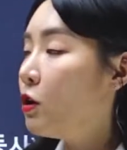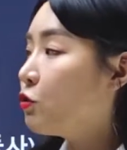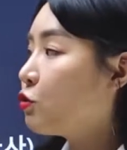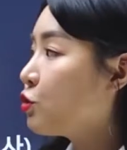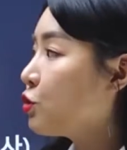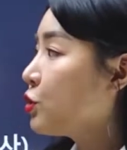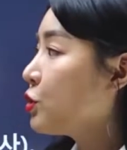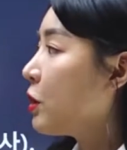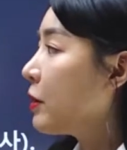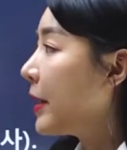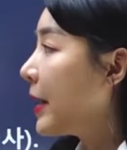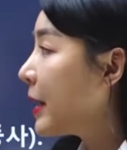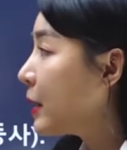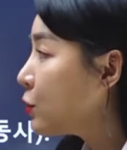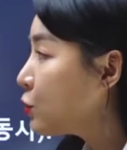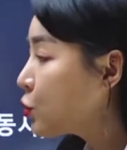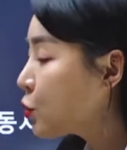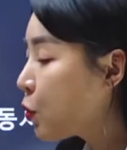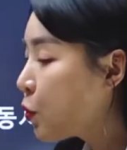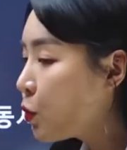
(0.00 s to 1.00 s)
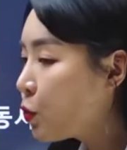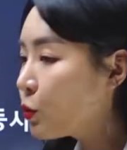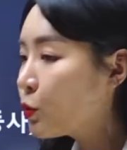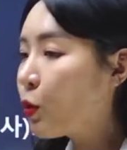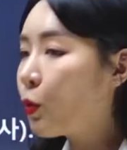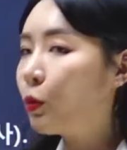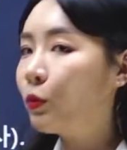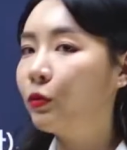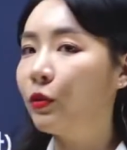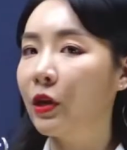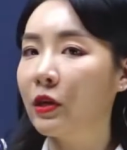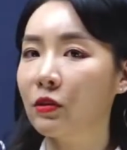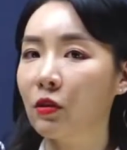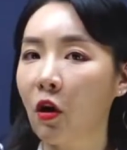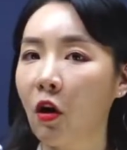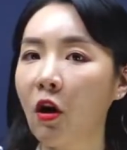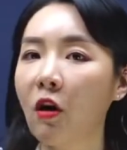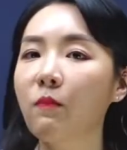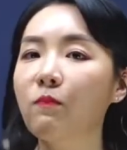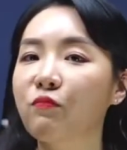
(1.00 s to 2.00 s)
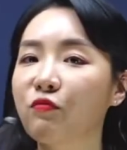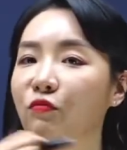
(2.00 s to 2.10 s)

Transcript: 주절에 종속돼서